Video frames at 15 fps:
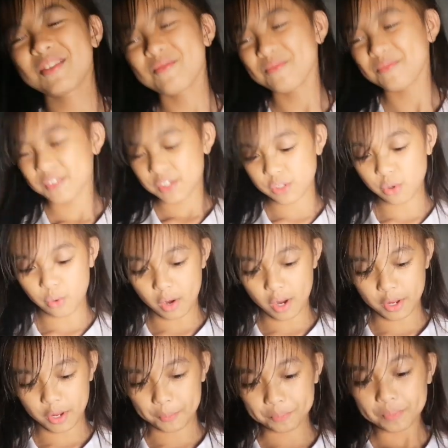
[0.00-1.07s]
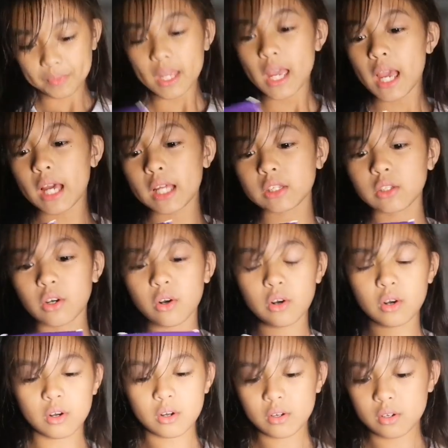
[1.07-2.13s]
Diba? So, ayan.
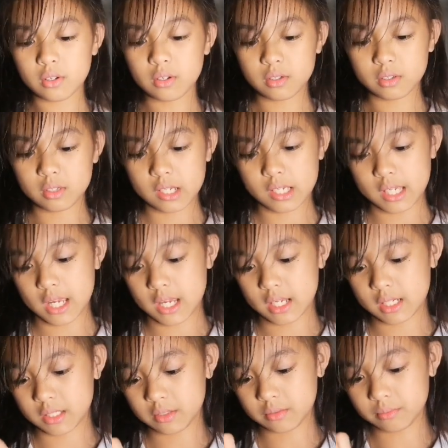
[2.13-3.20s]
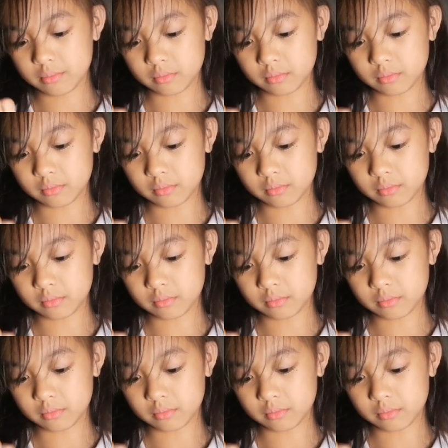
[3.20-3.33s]
Ito. ayan.